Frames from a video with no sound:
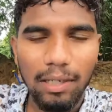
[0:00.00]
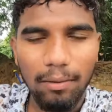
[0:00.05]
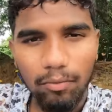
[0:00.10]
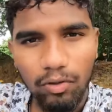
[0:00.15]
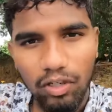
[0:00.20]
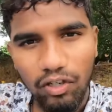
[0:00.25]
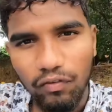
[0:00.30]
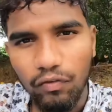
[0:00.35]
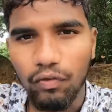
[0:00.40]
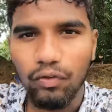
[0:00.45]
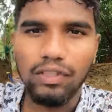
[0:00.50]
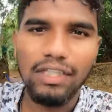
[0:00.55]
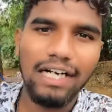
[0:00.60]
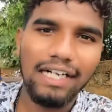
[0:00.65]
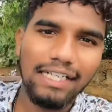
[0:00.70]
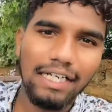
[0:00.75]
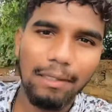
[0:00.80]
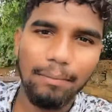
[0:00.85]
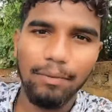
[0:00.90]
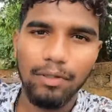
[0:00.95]
మనం కూడా ఫుడ్
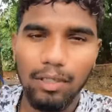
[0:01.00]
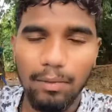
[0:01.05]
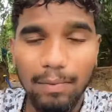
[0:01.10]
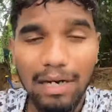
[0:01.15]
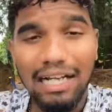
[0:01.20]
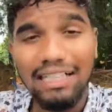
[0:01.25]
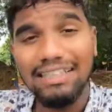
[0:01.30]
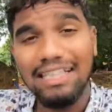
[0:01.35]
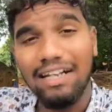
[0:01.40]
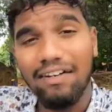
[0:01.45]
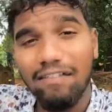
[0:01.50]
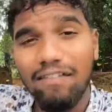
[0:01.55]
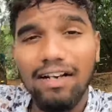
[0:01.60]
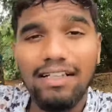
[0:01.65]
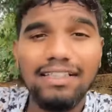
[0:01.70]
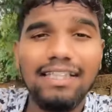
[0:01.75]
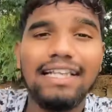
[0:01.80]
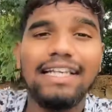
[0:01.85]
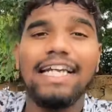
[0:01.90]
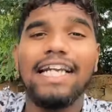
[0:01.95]
కార్డ్కి వెళ్ళిపోదాము ఆ
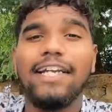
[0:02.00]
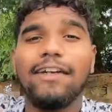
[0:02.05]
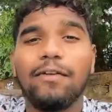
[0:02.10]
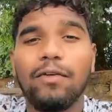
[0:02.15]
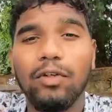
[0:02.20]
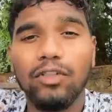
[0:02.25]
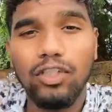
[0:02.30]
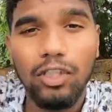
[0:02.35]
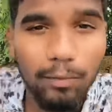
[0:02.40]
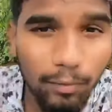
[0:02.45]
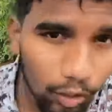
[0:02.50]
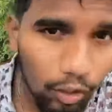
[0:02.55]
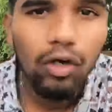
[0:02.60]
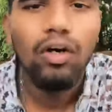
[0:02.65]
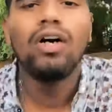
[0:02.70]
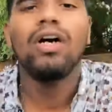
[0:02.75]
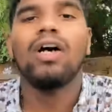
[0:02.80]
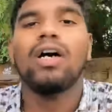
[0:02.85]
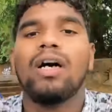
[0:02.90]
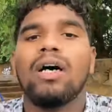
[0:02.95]
తర్వాత ఏడి పోతామో
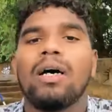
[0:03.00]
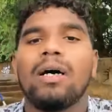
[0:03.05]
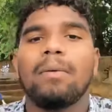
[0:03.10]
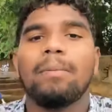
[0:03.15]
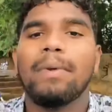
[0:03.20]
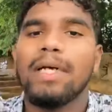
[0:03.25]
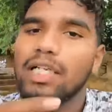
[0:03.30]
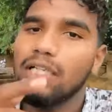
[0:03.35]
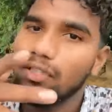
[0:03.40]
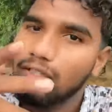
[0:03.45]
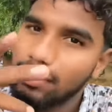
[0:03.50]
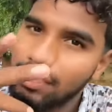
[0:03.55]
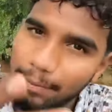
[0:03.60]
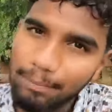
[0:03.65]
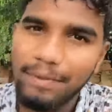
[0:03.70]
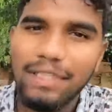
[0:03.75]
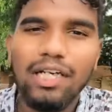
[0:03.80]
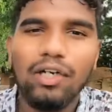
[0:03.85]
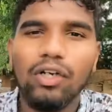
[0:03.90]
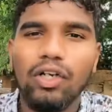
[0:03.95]
మీరు
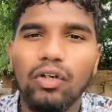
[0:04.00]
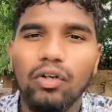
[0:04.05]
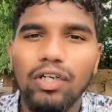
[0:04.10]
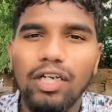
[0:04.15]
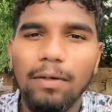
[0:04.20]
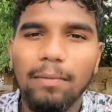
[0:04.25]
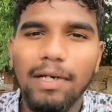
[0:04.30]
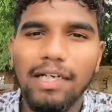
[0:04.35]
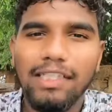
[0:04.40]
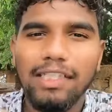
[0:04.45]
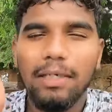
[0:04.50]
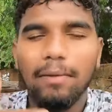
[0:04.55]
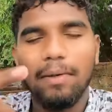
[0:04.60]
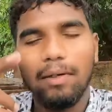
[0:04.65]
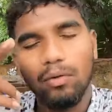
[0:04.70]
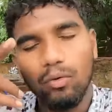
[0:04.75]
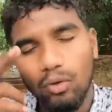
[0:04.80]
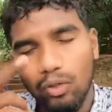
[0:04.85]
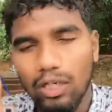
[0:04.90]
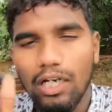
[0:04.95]
స్కిప్ చేయకుండా ఉంటే మాత్రం
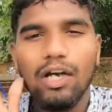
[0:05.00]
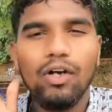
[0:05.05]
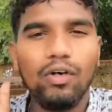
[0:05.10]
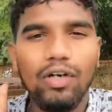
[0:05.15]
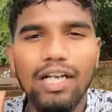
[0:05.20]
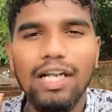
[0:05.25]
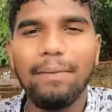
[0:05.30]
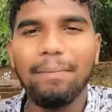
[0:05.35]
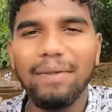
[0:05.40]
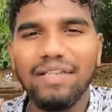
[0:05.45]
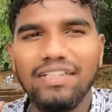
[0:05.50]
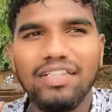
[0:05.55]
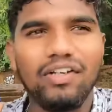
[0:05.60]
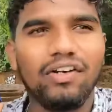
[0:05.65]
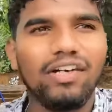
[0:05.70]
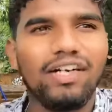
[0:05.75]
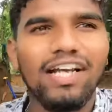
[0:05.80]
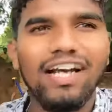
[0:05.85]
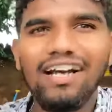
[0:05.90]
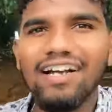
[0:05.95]
నేను కుల్లా వేపేస్తాను
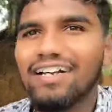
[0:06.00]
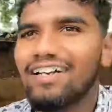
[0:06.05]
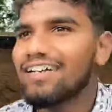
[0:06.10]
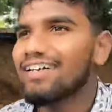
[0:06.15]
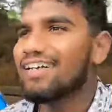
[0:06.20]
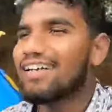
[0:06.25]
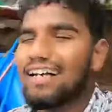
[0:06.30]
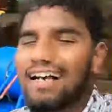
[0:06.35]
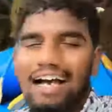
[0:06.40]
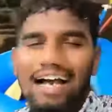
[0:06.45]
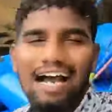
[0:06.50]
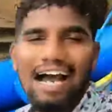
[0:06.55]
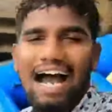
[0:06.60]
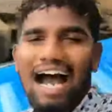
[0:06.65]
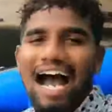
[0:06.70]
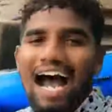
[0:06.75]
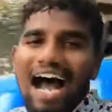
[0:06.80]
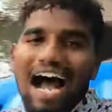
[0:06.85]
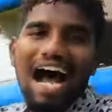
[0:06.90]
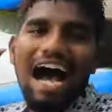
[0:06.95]
వేపేస్తానుంటా
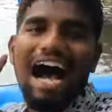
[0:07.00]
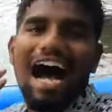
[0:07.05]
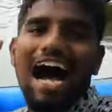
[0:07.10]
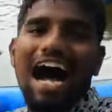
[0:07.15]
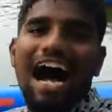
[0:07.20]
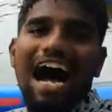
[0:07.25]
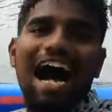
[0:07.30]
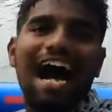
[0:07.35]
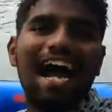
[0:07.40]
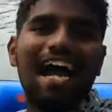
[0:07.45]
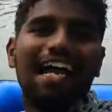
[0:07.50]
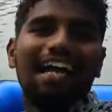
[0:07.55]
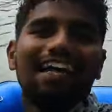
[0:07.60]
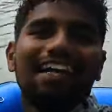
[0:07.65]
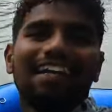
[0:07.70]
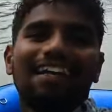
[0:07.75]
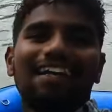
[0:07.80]
హాయ్